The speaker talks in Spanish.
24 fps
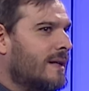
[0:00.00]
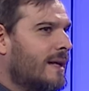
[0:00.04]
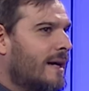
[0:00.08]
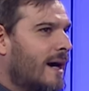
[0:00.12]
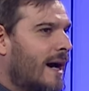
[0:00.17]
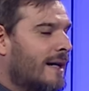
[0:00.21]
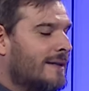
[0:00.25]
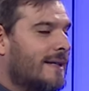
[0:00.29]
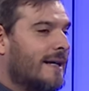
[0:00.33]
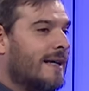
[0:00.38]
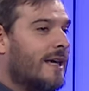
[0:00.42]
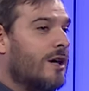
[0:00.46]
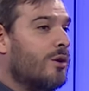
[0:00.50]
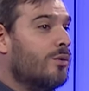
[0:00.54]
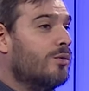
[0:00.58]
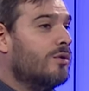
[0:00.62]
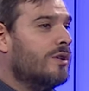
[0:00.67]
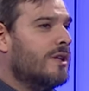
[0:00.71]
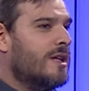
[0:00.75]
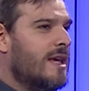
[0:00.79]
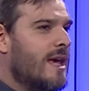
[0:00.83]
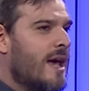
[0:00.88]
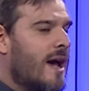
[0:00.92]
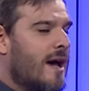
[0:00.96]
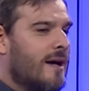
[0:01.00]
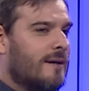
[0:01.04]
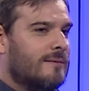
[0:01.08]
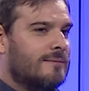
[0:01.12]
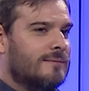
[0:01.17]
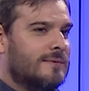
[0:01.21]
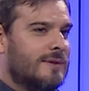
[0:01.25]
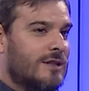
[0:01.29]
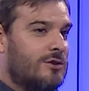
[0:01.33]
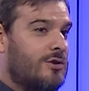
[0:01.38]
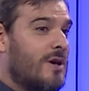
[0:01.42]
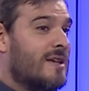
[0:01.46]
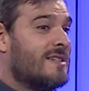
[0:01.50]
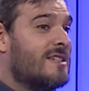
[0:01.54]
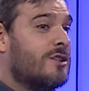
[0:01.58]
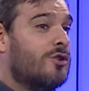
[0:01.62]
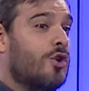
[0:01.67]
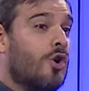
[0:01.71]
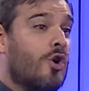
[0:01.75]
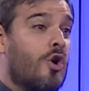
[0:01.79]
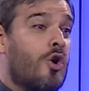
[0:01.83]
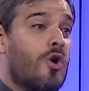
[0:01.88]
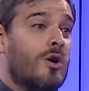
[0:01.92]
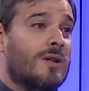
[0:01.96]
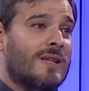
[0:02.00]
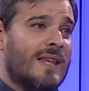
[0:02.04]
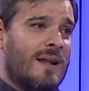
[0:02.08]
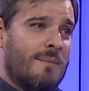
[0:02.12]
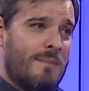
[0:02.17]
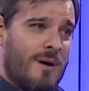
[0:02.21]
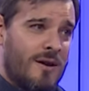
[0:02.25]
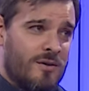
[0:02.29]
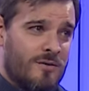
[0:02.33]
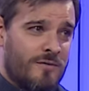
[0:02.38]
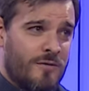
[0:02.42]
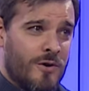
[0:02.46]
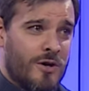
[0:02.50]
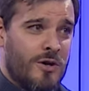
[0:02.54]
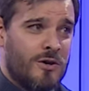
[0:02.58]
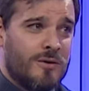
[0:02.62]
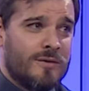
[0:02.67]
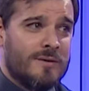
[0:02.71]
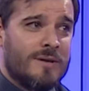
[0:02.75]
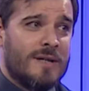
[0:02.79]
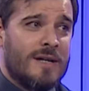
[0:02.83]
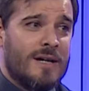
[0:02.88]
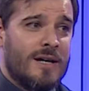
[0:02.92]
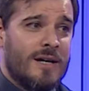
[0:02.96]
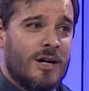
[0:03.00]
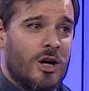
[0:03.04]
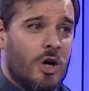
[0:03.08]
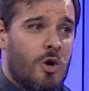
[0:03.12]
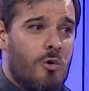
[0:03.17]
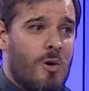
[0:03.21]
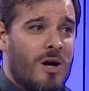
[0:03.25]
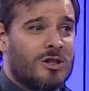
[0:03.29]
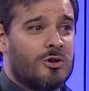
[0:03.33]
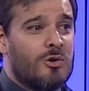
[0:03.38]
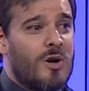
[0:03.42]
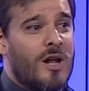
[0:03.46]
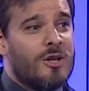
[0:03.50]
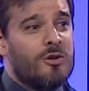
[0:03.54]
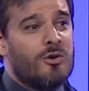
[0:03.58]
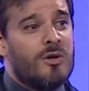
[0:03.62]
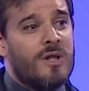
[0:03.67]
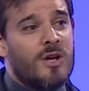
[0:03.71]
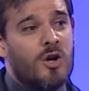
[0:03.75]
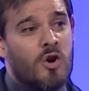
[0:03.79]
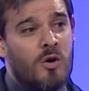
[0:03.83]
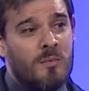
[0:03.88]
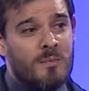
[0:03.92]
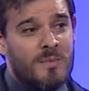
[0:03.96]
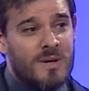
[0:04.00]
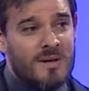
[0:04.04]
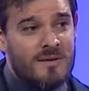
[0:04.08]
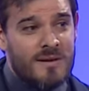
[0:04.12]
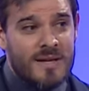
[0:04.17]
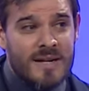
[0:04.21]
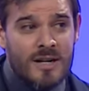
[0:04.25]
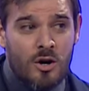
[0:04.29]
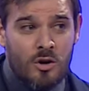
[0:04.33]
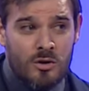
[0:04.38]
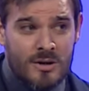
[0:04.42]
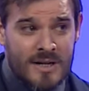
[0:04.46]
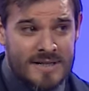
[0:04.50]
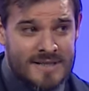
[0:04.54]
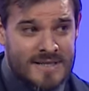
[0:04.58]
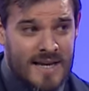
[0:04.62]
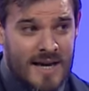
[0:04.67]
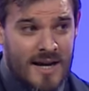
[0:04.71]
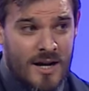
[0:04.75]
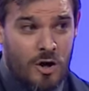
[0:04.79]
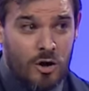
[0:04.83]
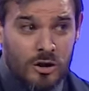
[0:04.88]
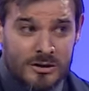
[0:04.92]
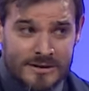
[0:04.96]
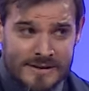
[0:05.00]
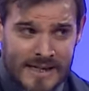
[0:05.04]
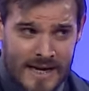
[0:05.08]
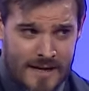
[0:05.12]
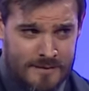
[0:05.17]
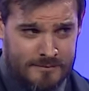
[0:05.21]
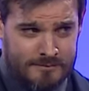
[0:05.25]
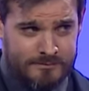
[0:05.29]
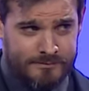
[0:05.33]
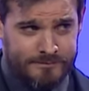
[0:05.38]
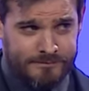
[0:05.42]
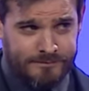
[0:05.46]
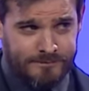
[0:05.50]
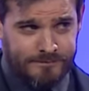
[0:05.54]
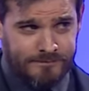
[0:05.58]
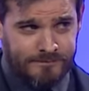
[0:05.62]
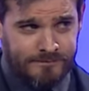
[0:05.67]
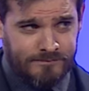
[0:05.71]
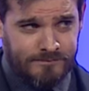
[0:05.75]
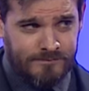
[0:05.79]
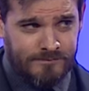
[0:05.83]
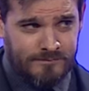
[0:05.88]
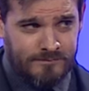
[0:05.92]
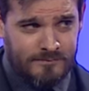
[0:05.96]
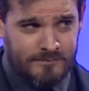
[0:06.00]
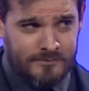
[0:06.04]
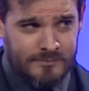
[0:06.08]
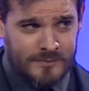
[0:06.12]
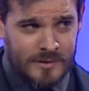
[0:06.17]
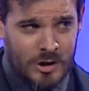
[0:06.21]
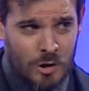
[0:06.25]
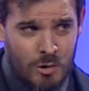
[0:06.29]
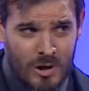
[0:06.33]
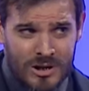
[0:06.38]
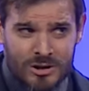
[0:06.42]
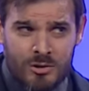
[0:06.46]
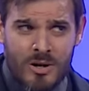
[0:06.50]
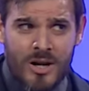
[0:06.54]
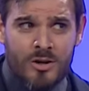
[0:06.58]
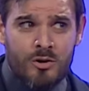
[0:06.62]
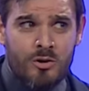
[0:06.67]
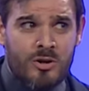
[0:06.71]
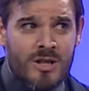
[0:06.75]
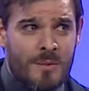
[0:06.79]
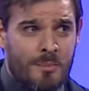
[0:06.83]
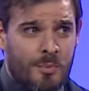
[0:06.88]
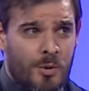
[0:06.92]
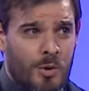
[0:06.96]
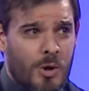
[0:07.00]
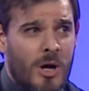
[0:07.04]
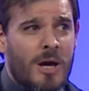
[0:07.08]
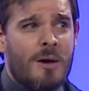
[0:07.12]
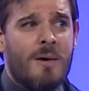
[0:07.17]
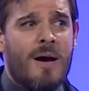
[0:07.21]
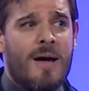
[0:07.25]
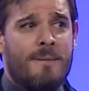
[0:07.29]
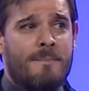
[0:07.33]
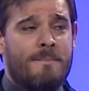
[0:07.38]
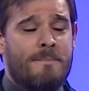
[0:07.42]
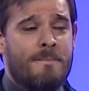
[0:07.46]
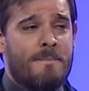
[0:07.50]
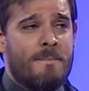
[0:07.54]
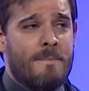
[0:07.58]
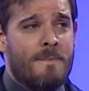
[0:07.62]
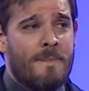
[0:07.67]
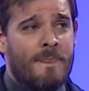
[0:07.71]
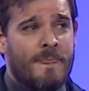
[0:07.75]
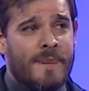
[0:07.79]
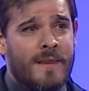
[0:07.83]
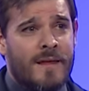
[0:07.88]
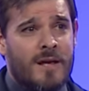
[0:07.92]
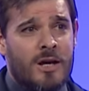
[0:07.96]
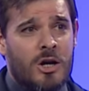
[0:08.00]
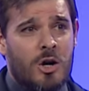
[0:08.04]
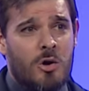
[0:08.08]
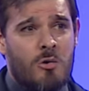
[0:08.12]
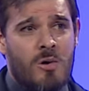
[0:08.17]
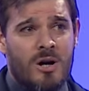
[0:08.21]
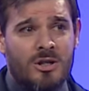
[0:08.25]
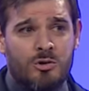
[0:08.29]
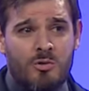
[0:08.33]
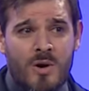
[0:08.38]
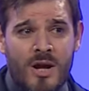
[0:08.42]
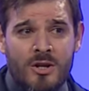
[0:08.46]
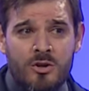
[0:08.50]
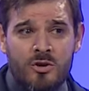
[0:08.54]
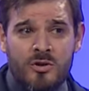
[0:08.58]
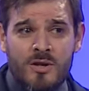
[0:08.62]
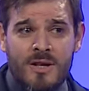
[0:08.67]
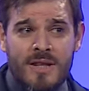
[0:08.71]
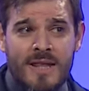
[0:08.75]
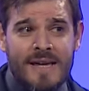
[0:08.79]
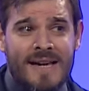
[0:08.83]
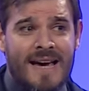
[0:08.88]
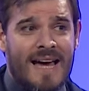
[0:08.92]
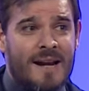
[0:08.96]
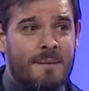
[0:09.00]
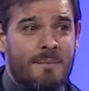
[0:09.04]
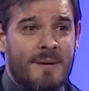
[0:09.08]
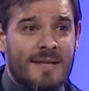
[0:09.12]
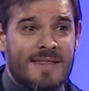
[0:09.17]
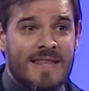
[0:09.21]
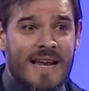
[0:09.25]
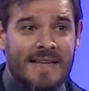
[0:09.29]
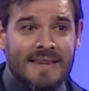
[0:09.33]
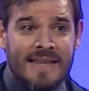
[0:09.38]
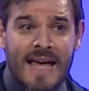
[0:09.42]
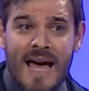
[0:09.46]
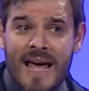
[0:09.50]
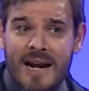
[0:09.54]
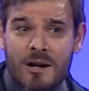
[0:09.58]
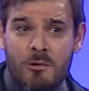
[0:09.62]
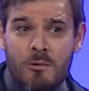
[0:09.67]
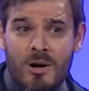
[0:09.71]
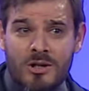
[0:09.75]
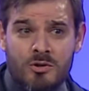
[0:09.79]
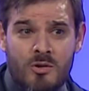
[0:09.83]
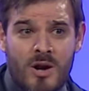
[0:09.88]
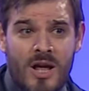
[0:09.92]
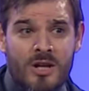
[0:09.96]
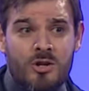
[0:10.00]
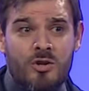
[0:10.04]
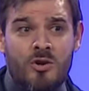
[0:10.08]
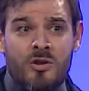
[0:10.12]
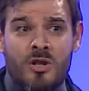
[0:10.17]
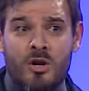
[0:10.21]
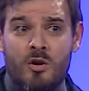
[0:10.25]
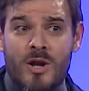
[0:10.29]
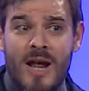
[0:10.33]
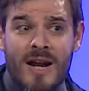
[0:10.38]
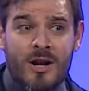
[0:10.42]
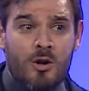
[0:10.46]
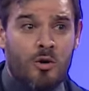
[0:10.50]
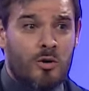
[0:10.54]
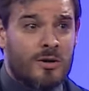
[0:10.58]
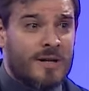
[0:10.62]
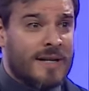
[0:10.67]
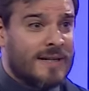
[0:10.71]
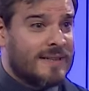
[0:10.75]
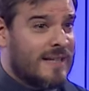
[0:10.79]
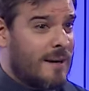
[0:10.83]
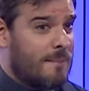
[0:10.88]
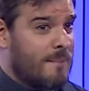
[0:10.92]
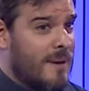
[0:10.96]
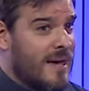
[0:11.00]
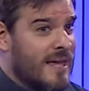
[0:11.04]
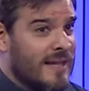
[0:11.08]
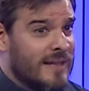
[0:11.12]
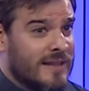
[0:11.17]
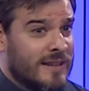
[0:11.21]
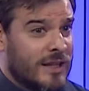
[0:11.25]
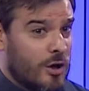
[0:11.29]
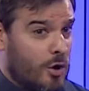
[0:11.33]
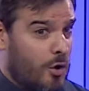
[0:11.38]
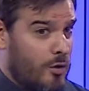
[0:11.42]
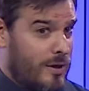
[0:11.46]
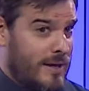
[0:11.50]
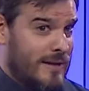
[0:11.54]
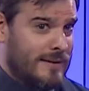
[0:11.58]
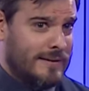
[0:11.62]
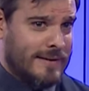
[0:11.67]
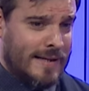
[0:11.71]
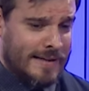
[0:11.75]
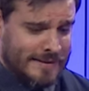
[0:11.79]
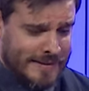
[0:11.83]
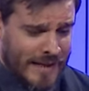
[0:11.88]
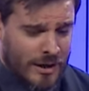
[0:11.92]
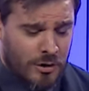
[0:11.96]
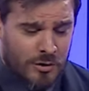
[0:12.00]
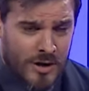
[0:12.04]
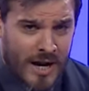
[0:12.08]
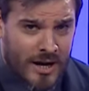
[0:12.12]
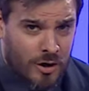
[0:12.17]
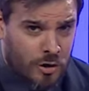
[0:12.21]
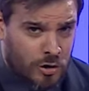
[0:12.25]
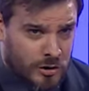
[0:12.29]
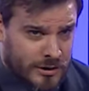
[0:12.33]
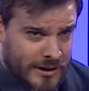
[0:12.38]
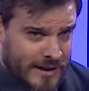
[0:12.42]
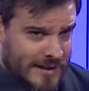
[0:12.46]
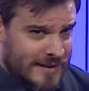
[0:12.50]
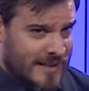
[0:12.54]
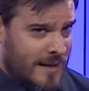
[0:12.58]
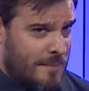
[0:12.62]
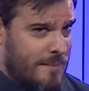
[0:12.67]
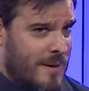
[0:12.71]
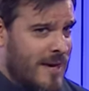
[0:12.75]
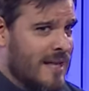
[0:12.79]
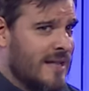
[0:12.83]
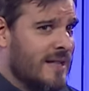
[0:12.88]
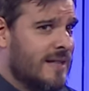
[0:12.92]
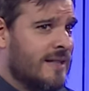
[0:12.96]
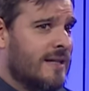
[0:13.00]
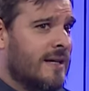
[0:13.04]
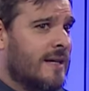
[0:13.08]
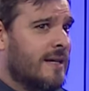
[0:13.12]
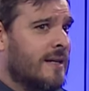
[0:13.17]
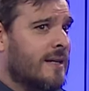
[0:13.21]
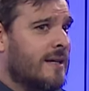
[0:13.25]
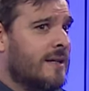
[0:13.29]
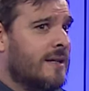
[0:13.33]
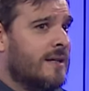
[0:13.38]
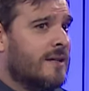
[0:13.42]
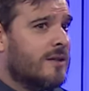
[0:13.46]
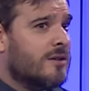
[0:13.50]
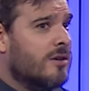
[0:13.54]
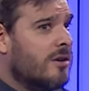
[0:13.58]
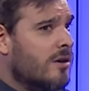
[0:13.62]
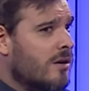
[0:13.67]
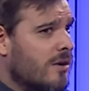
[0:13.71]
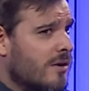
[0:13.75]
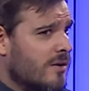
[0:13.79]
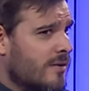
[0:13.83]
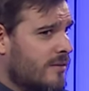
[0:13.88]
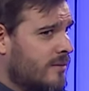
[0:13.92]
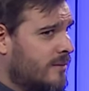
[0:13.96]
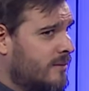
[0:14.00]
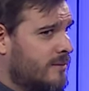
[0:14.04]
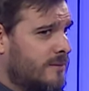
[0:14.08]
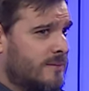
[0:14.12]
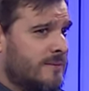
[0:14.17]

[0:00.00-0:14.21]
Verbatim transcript: hasta que un día, te estoy haciendo corta, hermano, fueron cuatro años de convivir con esa cosa, cuatro años de prueba, cuatro años de dejarme tratar, cuatro años de orar correctamente o de intentar orar correctamente. No,